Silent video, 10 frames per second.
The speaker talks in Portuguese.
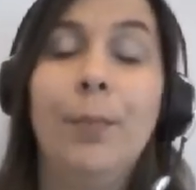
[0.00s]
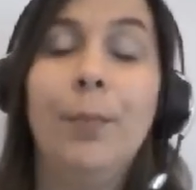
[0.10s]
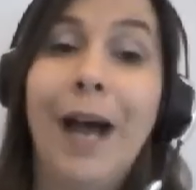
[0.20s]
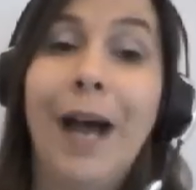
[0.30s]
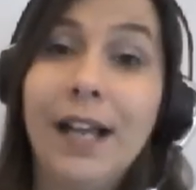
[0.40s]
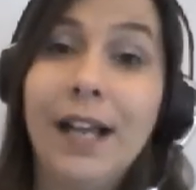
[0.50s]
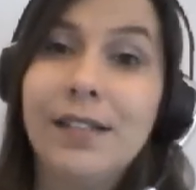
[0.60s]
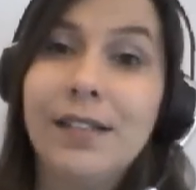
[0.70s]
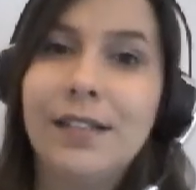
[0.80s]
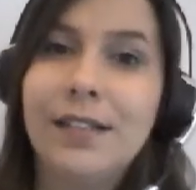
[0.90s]

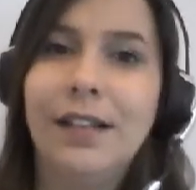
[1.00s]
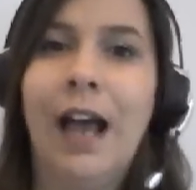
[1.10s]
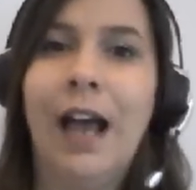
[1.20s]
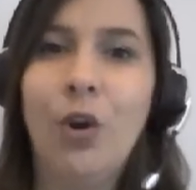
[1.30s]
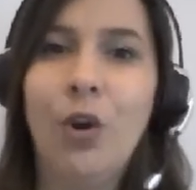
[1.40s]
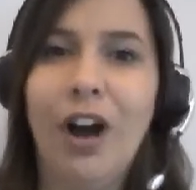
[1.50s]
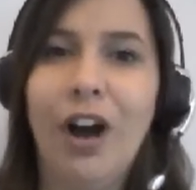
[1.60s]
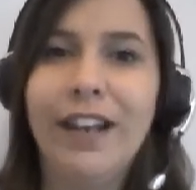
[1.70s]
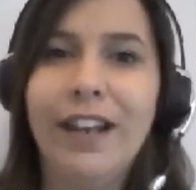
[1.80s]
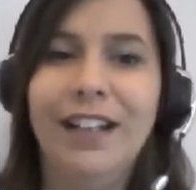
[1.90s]
Mas
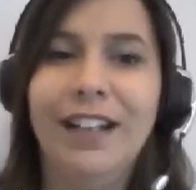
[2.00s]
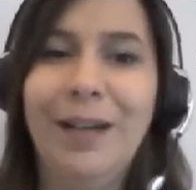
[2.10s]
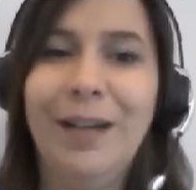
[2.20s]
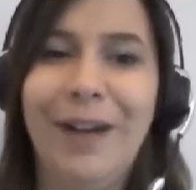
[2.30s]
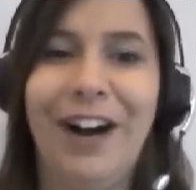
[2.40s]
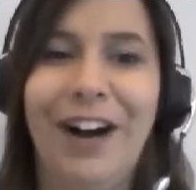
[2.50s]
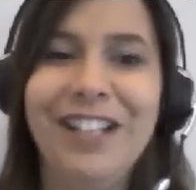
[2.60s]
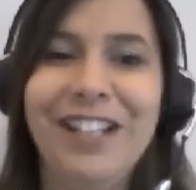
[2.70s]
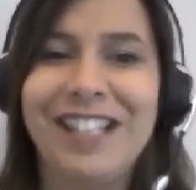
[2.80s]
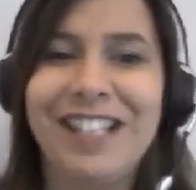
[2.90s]
agora a Ana
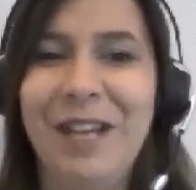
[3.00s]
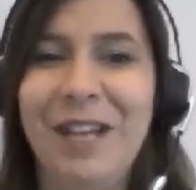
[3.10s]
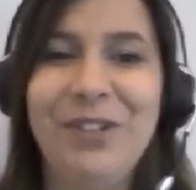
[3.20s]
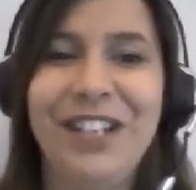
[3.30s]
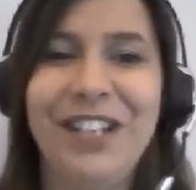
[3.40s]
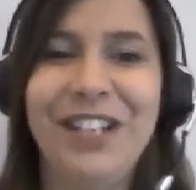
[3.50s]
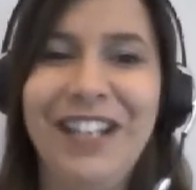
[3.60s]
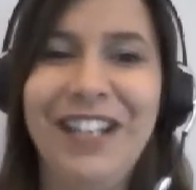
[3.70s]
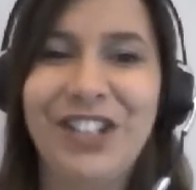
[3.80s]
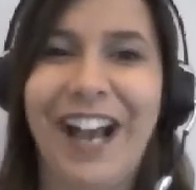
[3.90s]
Paula está 100%
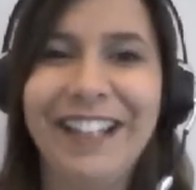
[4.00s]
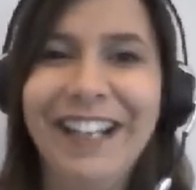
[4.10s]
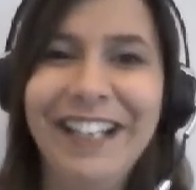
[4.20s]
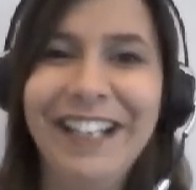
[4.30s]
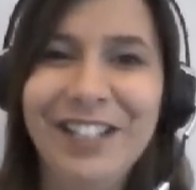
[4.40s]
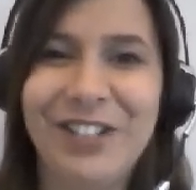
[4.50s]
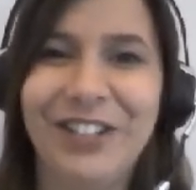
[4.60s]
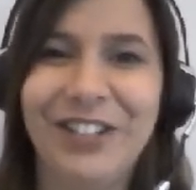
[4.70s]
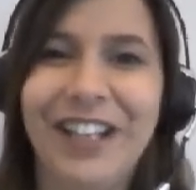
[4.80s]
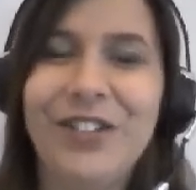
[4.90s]
dedicada a
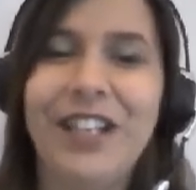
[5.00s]
isso, né?